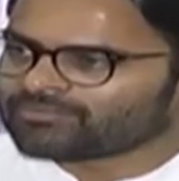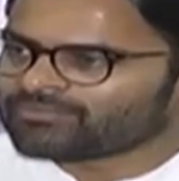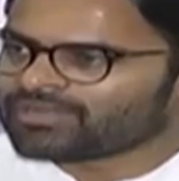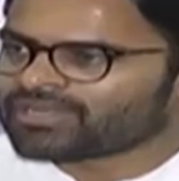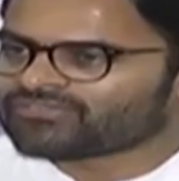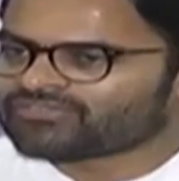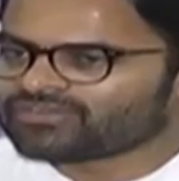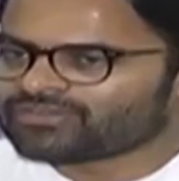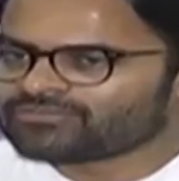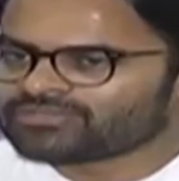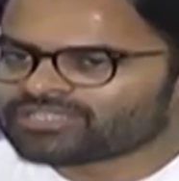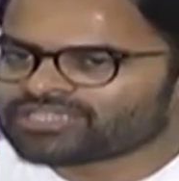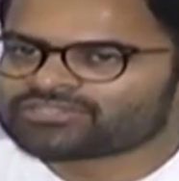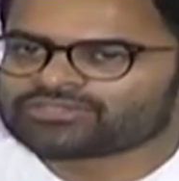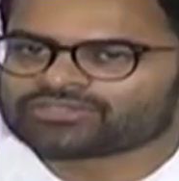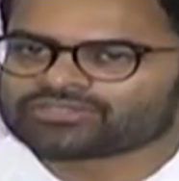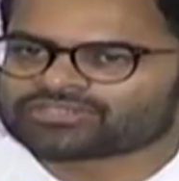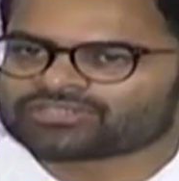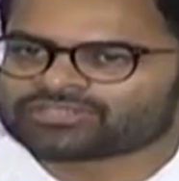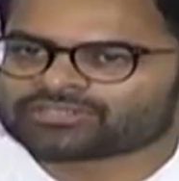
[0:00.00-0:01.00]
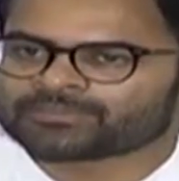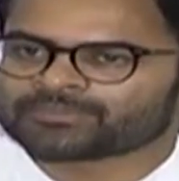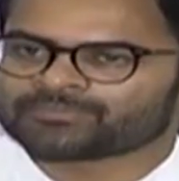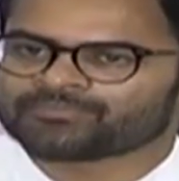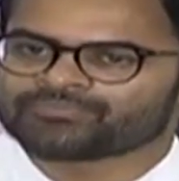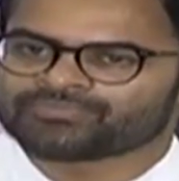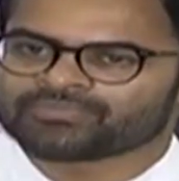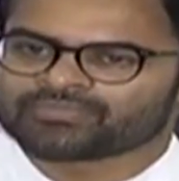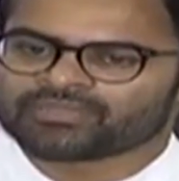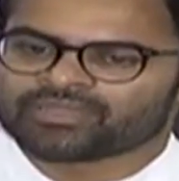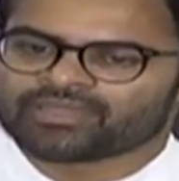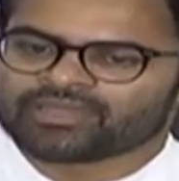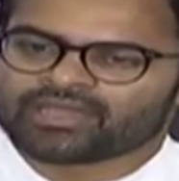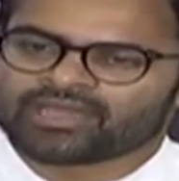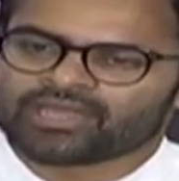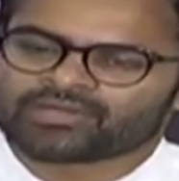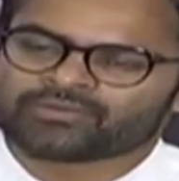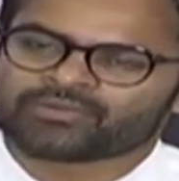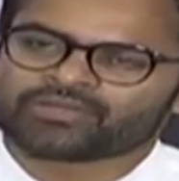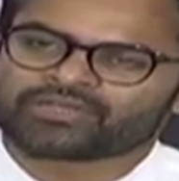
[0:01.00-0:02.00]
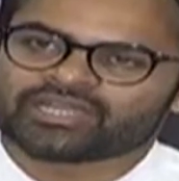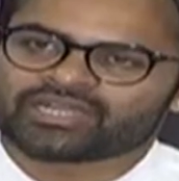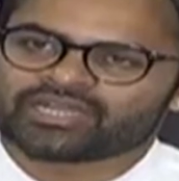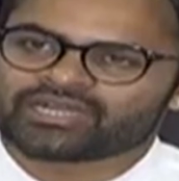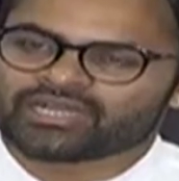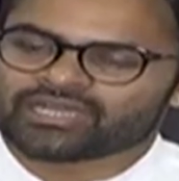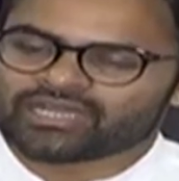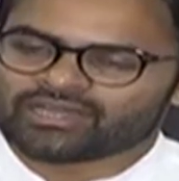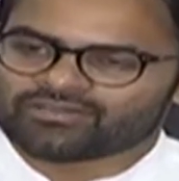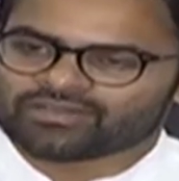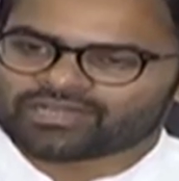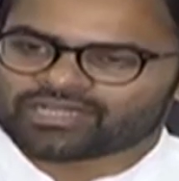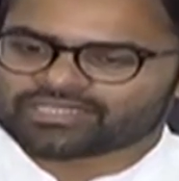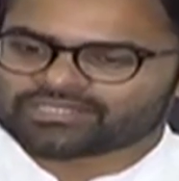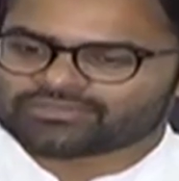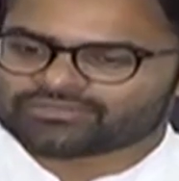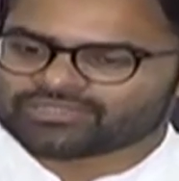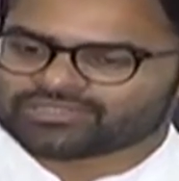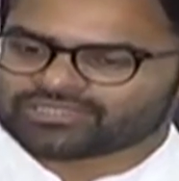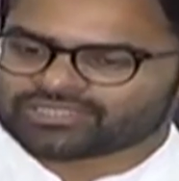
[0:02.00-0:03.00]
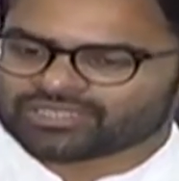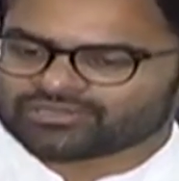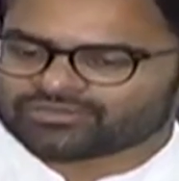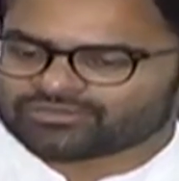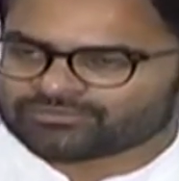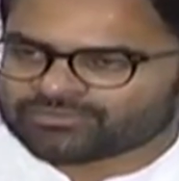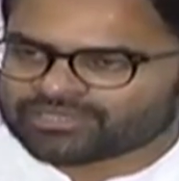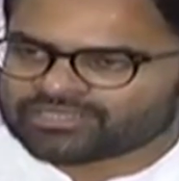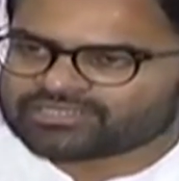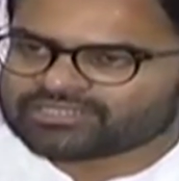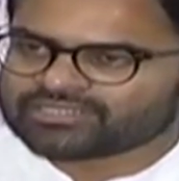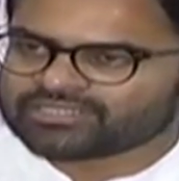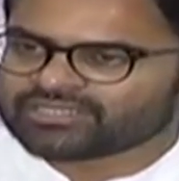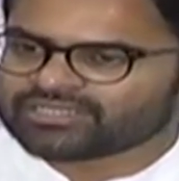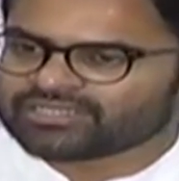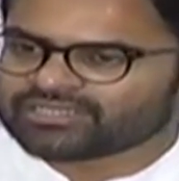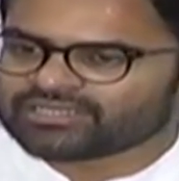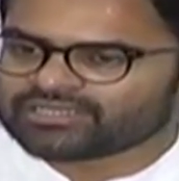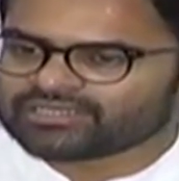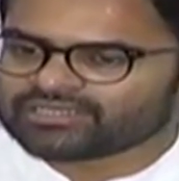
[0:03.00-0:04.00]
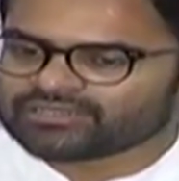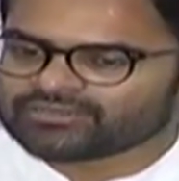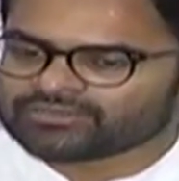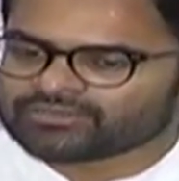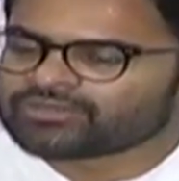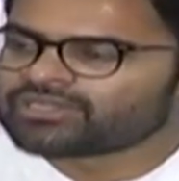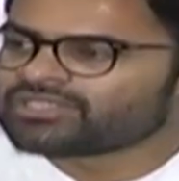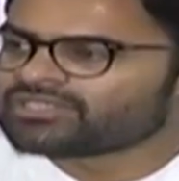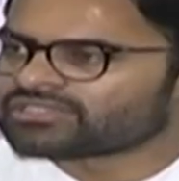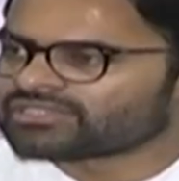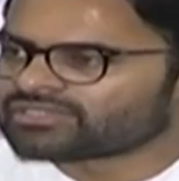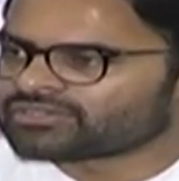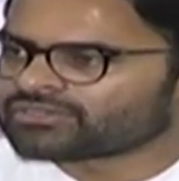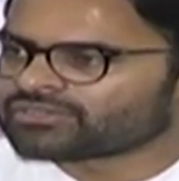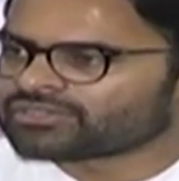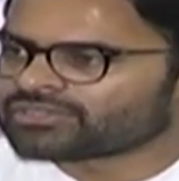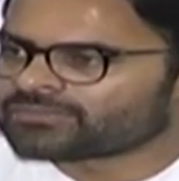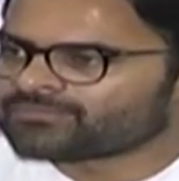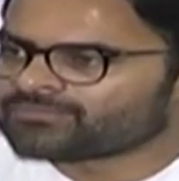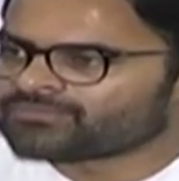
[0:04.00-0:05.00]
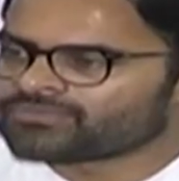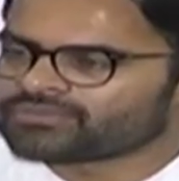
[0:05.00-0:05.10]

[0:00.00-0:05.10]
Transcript: కంబ్యాక్ ఫిల్మ్ చేసి వస్తున్నారు అటువంటి ఆయన నాకు అవకాశం ఇచ్చి నాకు మంచి రోల్ ఇచ్చారు కూడా